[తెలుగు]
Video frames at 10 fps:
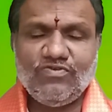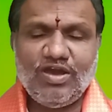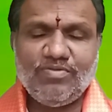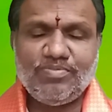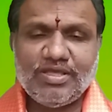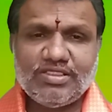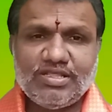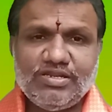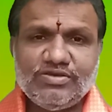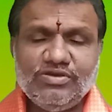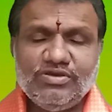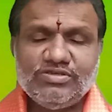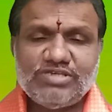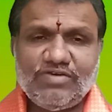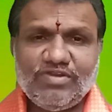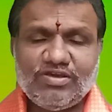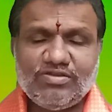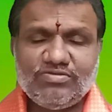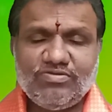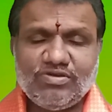వివాహ ప్రయత్నాలు
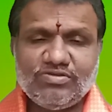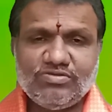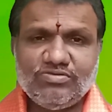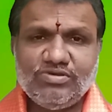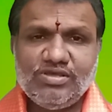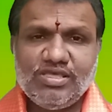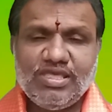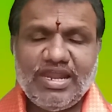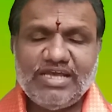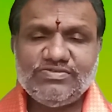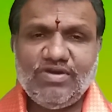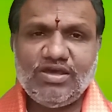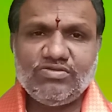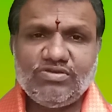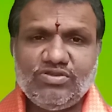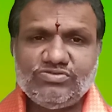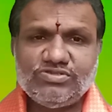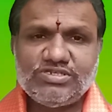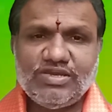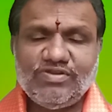సఫలీకృతం అగును ఈ రాశివారు ఈరోజు
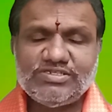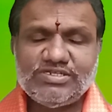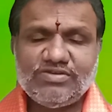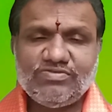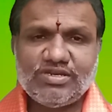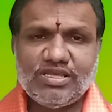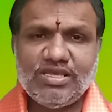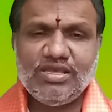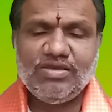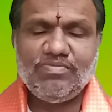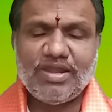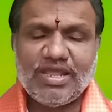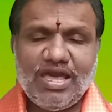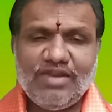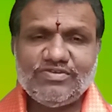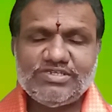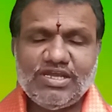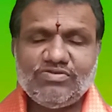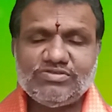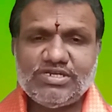చేయవలసినటువంటి పరిహార
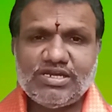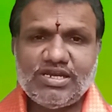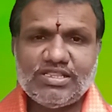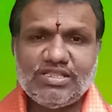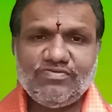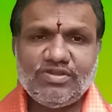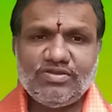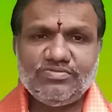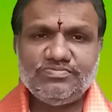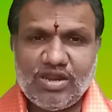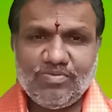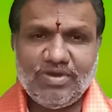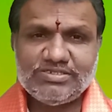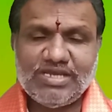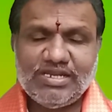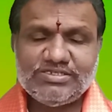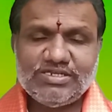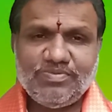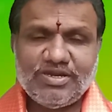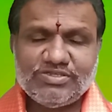విషయానికి వచ్చినట్లయితే వీరు హనుమాన్
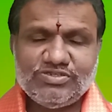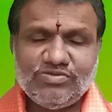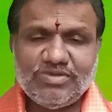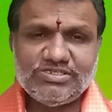చాలీసను పఠించడం